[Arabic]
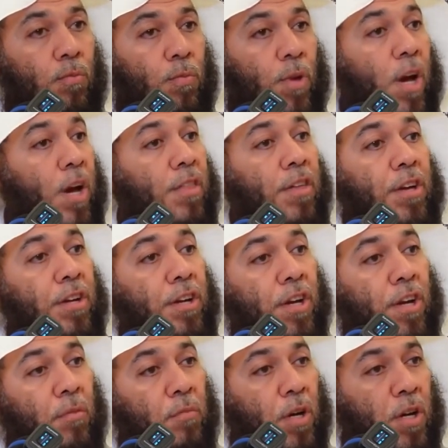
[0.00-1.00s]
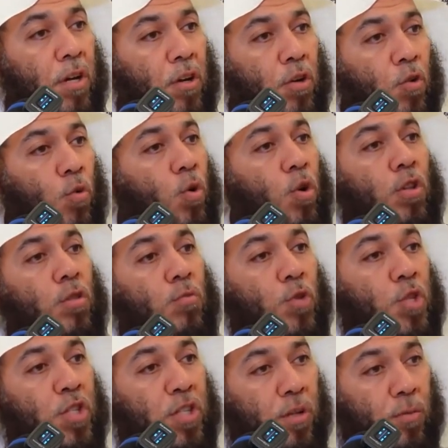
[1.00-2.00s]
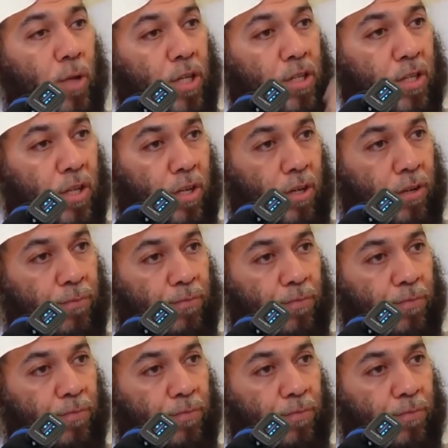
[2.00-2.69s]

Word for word: بهذه النعمة لأنه ولد مسلم أصلا